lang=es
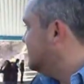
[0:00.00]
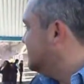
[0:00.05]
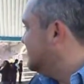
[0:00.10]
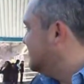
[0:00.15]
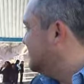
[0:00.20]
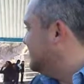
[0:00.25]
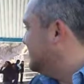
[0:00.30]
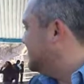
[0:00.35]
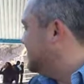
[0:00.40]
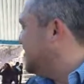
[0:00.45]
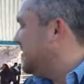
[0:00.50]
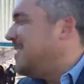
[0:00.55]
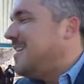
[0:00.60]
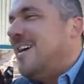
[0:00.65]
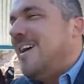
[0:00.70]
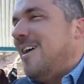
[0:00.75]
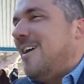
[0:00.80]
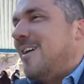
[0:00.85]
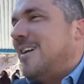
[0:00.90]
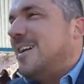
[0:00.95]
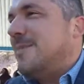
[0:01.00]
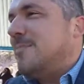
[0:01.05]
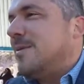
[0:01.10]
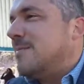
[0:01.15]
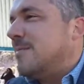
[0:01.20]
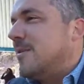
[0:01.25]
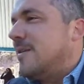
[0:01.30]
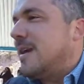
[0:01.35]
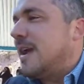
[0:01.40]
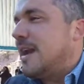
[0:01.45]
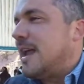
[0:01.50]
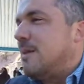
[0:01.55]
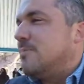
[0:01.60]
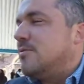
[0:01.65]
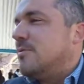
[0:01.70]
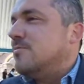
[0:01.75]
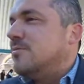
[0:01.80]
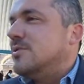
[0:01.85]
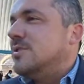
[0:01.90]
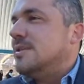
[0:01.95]
Correcto. Oye, primero que nada,
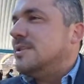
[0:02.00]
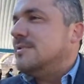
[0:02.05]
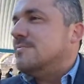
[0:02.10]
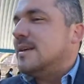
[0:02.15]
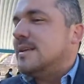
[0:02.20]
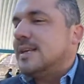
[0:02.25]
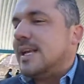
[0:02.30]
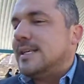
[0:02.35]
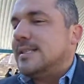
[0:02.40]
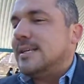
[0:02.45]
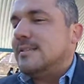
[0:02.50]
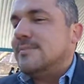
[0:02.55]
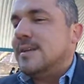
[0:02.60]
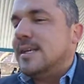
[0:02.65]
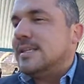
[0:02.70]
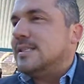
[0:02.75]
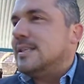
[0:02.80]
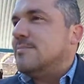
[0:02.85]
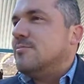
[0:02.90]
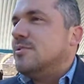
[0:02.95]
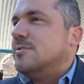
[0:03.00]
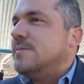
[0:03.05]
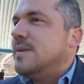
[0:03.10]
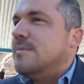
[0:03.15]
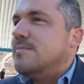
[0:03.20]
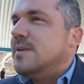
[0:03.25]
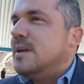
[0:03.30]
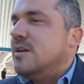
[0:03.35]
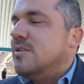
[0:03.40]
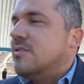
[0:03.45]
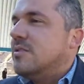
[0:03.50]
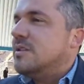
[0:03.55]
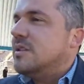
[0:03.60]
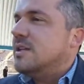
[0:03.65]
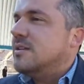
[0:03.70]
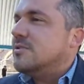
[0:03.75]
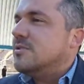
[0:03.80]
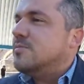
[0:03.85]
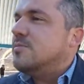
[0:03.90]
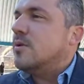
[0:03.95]
pues muchísimas gracias. Mira, estamos bien, bien
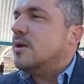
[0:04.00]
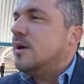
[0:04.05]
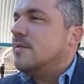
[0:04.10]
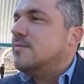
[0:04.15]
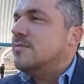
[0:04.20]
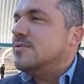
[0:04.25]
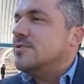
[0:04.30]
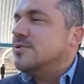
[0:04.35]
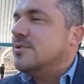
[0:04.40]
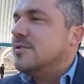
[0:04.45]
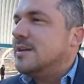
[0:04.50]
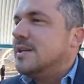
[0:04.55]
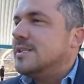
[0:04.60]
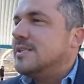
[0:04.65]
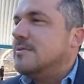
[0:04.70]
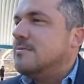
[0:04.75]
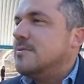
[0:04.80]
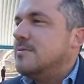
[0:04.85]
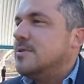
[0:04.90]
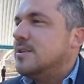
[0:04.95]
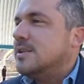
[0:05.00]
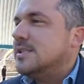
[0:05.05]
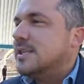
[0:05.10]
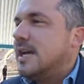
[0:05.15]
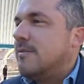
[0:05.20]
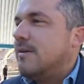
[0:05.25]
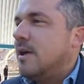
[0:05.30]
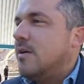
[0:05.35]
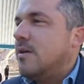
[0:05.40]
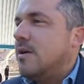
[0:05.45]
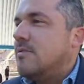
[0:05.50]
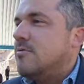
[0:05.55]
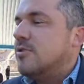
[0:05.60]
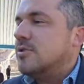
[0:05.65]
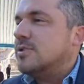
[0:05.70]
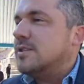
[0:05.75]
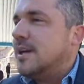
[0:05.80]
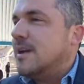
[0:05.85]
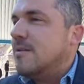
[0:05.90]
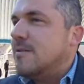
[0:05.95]
contentos por la función que se vivió el sábado de
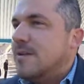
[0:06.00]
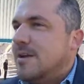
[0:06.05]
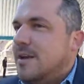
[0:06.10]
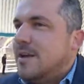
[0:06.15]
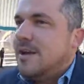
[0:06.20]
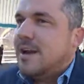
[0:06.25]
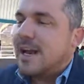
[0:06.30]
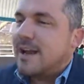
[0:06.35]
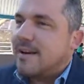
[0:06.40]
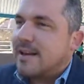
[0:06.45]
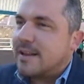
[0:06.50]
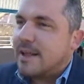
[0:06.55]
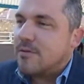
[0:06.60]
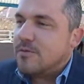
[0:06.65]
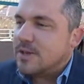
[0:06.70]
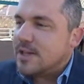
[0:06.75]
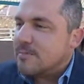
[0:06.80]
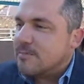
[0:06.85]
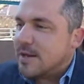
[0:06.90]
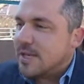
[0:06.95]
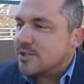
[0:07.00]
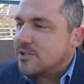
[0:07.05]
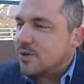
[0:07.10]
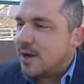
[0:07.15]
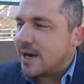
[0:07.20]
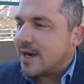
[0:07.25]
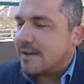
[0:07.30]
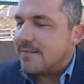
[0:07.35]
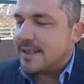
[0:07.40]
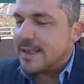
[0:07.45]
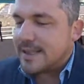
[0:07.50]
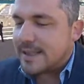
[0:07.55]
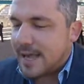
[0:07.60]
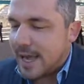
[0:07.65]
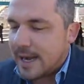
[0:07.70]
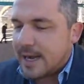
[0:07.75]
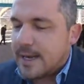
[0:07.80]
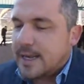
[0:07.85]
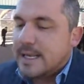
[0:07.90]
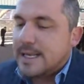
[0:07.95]
boxeo. La verdad, un gimnasio a
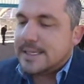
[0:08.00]
reventar.